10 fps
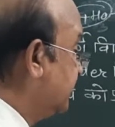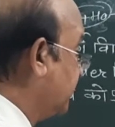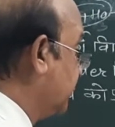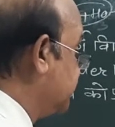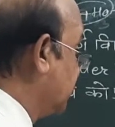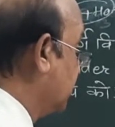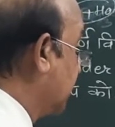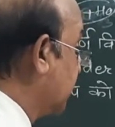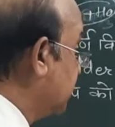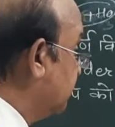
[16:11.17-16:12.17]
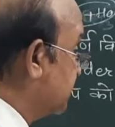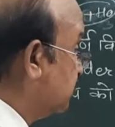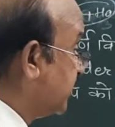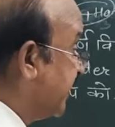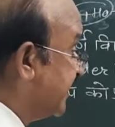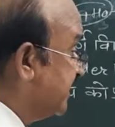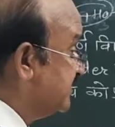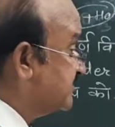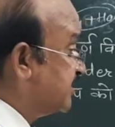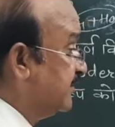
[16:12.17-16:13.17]
फॉर्मेशन होगा बच्चों
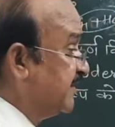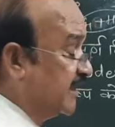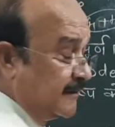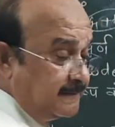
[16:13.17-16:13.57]
कैटलिस्ट के बिना